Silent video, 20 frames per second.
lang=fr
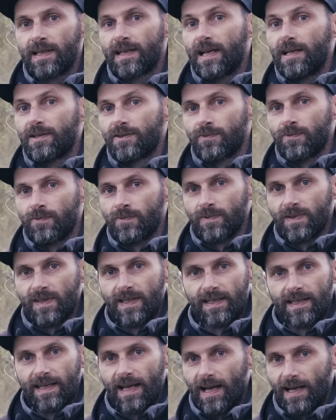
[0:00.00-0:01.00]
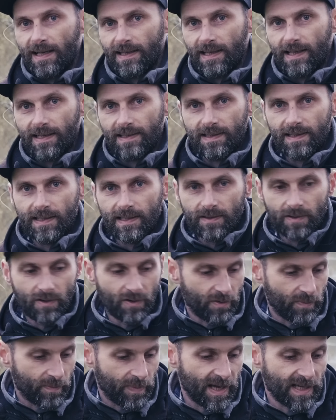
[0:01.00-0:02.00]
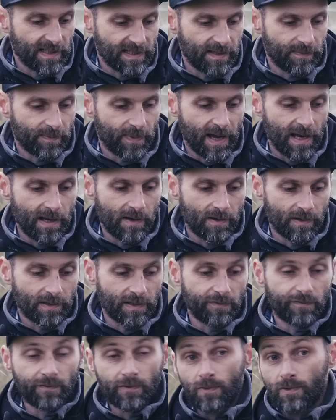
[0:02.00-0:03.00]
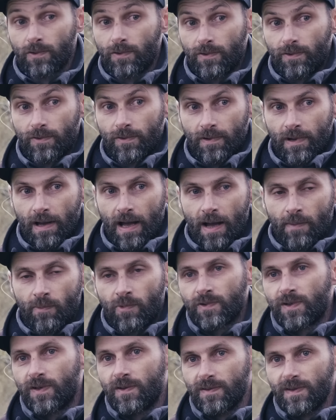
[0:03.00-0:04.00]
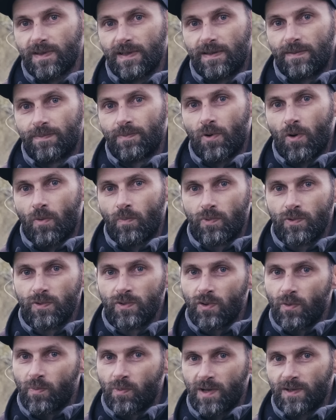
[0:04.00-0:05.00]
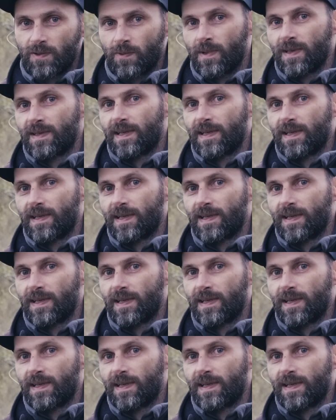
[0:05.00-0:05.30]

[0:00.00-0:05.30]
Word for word: et quelles sont ses caractéristiques euh, principales qui font que, à mon sens, il prend plus de poissons à